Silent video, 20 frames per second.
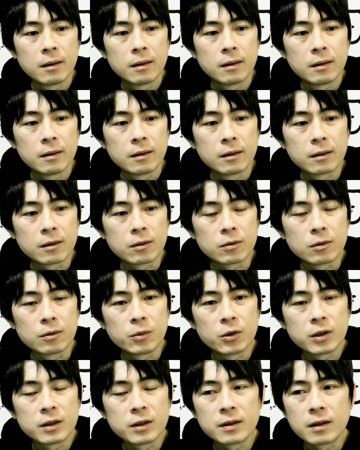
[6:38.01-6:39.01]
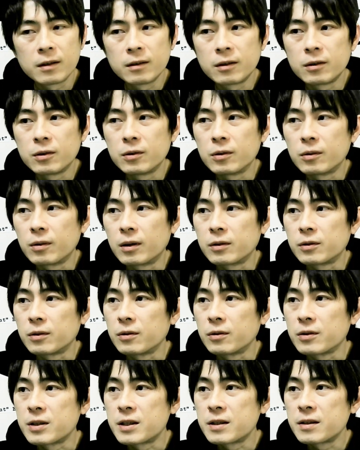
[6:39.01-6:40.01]
なんかこの茂木さんっていうのは、そ
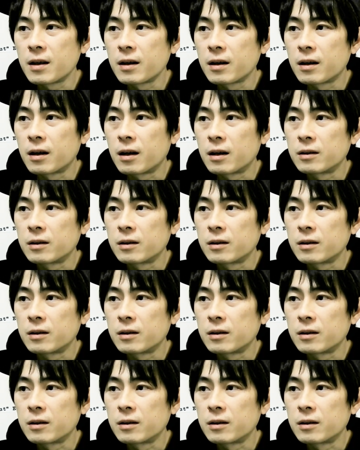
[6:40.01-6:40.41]
の知性が